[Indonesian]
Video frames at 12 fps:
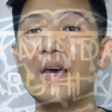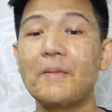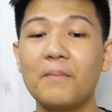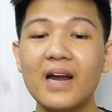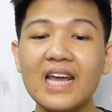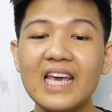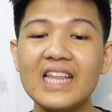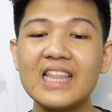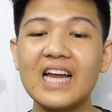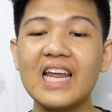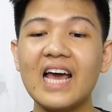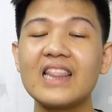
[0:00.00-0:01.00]
Mari
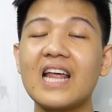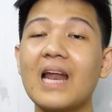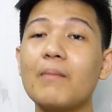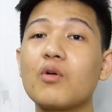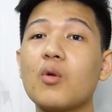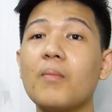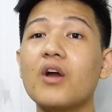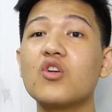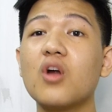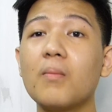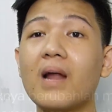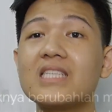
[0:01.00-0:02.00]
kita lihat dalam Roma
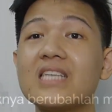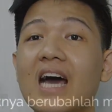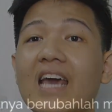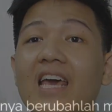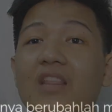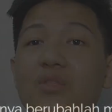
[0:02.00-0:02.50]
12 ayat